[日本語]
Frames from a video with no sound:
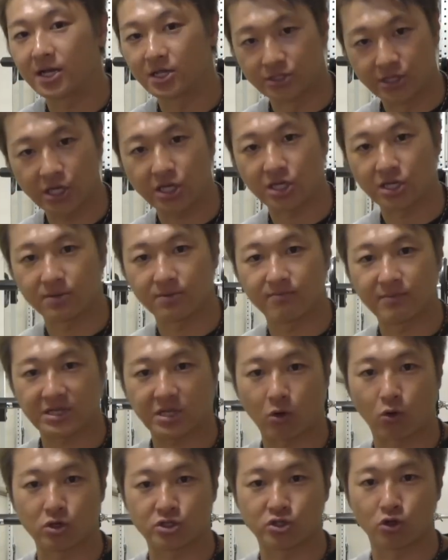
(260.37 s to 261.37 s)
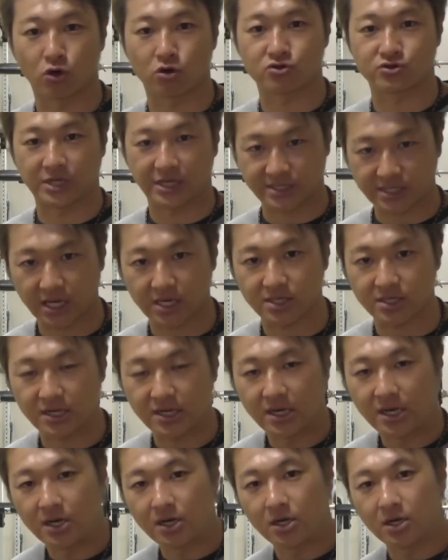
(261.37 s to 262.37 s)
ぜひまたご視聴ください。あり
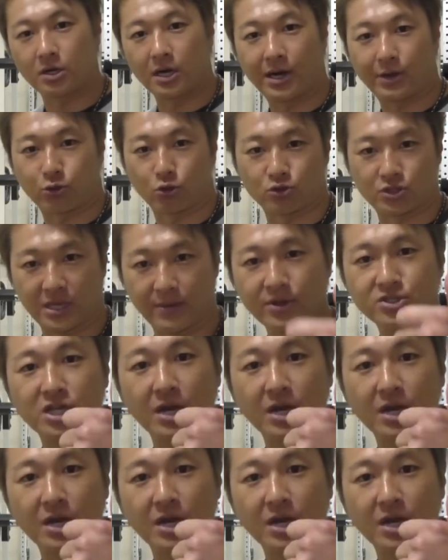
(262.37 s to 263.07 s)
がとうございま